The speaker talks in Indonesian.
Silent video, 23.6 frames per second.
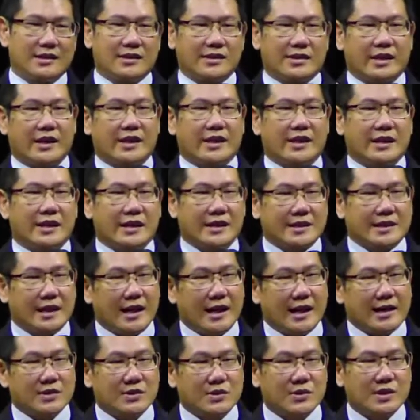oke, kita
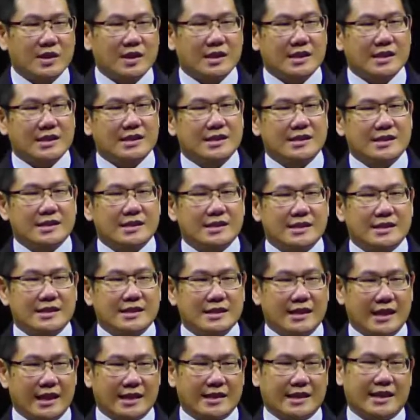langsung ke
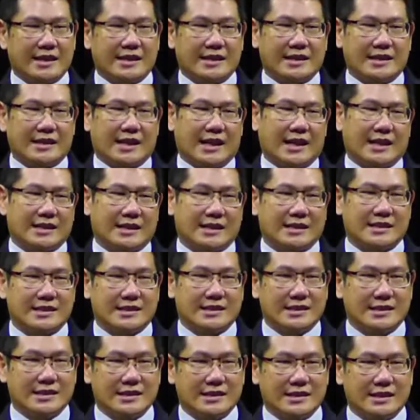yang tadi terakhir.
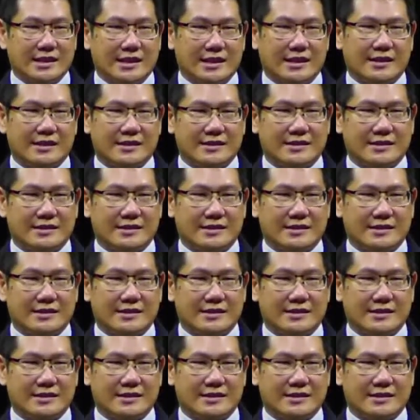Ya.